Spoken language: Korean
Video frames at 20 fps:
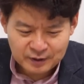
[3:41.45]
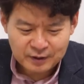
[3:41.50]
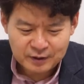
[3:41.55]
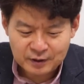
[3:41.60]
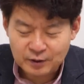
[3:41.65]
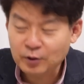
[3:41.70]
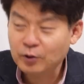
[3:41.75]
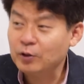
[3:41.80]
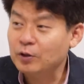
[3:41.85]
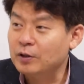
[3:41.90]

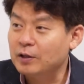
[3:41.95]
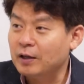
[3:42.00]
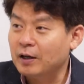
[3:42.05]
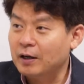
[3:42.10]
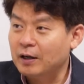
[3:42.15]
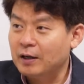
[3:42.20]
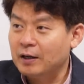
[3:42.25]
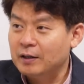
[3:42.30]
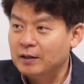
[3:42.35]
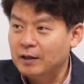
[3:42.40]
이런
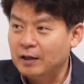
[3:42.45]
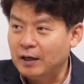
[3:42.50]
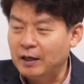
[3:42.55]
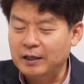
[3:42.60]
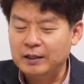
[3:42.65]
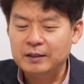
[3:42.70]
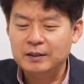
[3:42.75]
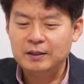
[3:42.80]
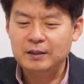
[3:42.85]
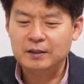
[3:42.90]

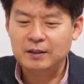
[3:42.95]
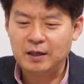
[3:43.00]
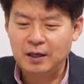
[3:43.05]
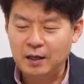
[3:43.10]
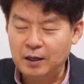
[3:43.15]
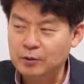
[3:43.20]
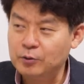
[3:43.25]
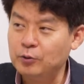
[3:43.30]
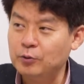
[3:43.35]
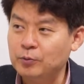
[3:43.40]
아이들이
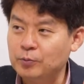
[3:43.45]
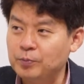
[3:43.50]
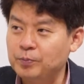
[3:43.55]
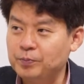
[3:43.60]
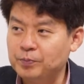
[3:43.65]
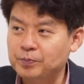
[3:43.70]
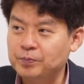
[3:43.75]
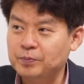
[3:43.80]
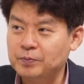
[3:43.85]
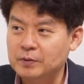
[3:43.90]
계속
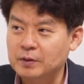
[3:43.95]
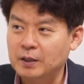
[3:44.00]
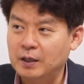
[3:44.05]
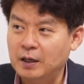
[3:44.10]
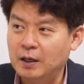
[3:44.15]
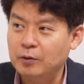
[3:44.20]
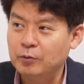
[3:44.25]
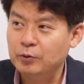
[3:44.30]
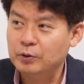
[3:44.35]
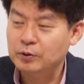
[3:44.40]
네,
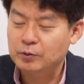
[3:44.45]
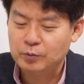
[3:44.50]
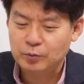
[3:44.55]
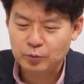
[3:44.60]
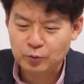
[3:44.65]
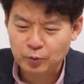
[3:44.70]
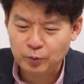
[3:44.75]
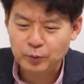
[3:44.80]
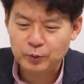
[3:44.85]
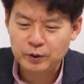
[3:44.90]
하고
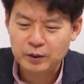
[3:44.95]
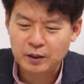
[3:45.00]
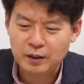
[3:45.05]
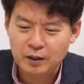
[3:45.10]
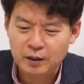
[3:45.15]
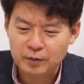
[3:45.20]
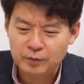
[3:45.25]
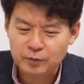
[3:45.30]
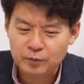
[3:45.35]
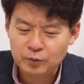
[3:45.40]
또
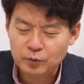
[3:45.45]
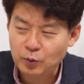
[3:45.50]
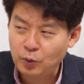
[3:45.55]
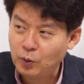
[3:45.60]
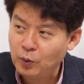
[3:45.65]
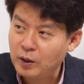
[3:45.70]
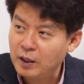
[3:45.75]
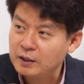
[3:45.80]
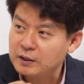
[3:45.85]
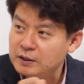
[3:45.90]
보니까
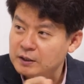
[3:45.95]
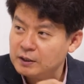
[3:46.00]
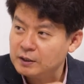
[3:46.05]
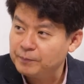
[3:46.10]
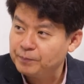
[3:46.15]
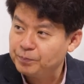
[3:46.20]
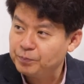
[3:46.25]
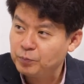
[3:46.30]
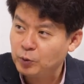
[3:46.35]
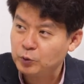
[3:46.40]
똑같이
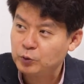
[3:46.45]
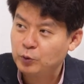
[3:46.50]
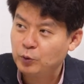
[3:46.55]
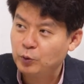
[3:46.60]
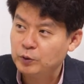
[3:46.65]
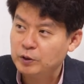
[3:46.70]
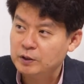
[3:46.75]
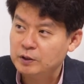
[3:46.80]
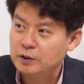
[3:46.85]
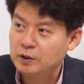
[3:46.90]
포스코
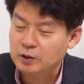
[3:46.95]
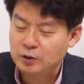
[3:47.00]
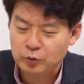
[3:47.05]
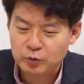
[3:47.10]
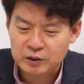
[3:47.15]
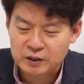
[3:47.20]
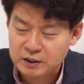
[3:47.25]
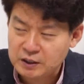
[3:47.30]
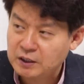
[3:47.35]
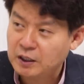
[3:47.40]
홀딩스에서도
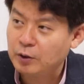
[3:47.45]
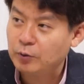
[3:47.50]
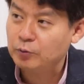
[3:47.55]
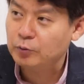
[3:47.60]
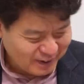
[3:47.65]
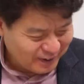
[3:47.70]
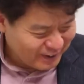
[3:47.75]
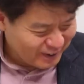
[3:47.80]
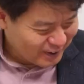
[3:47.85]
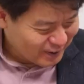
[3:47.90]
그 짓 하고
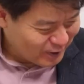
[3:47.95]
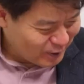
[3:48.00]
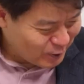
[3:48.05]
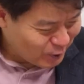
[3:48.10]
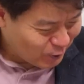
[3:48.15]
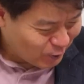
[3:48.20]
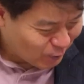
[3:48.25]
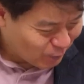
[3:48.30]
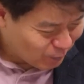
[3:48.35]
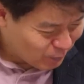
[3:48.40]

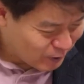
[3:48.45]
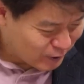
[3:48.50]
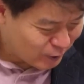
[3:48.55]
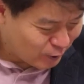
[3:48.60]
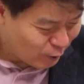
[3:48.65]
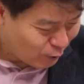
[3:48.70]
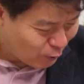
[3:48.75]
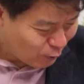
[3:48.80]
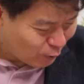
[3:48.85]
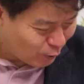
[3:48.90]
그래서
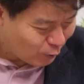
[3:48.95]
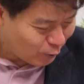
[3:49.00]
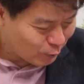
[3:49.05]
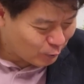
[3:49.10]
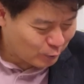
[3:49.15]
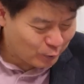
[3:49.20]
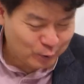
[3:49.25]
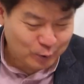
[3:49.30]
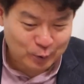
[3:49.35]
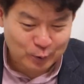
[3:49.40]
그런
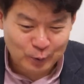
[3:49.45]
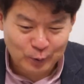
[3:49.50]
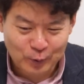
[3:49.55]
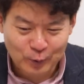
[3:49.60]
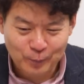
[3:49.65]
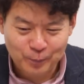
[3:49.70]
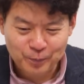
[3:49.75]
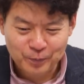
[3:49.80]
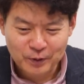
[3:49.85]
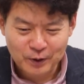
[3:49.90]

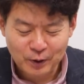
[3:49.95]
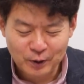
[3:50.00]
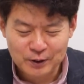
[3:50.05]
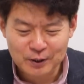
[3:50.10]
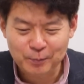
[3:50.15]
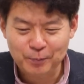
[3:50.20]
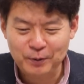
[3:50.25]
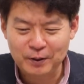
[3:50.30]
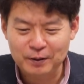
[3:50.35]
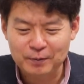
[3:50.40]
것도
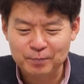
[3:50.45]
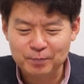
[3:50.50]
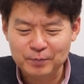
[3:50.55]
어차피